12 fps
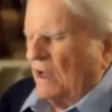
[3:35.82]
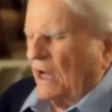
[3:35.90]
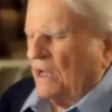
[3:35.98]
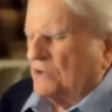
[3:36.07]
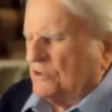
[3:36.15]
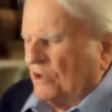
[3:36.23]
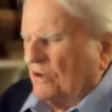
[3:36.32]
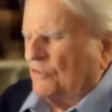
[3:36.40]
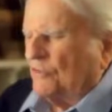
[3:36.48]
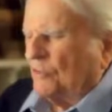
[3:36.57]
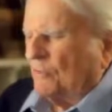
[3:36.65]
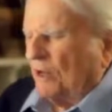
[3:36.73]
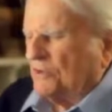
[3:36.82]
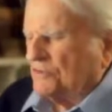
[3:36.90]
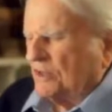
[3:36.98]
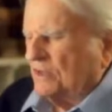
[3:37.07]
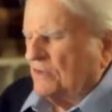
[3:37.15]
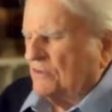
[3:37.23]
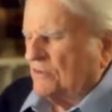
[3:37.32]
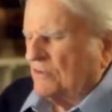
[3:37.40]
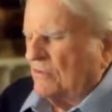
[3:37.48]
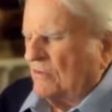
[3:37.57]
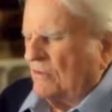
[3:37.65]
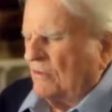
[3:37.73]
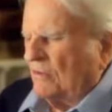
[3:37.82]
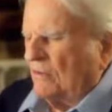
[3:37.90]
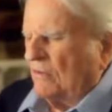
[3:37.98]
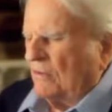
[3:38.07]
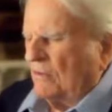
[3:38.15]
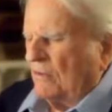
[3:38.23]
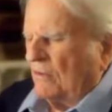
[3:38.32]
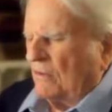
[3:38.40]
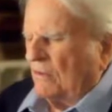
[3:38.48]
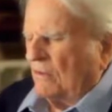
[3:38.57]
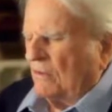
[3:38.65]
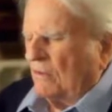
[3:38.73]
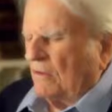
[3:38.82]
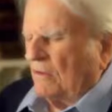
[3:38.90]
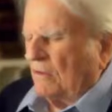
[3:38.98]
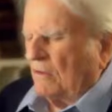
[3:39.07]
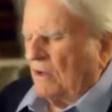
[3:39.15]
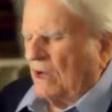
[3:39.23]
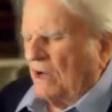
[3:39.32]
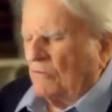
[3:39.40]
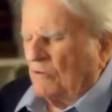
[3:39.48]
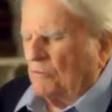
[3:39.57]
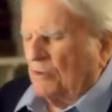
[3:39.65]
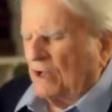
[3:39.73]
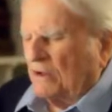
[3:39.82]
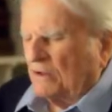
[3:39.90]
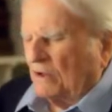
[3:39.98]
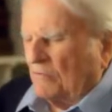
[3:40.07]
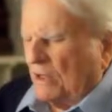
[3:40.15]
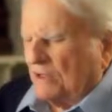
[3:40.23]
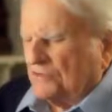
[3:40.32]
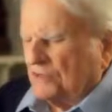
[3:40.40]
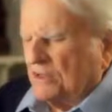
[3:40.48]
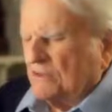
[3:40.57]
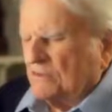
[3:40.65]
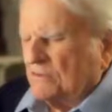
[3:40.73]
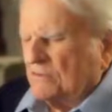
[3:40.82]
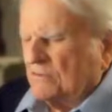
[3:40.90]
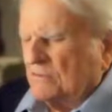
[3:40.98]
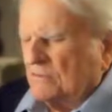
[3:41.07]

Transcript: Me aparto de mis pecados. Me arrepiento de mis pecados.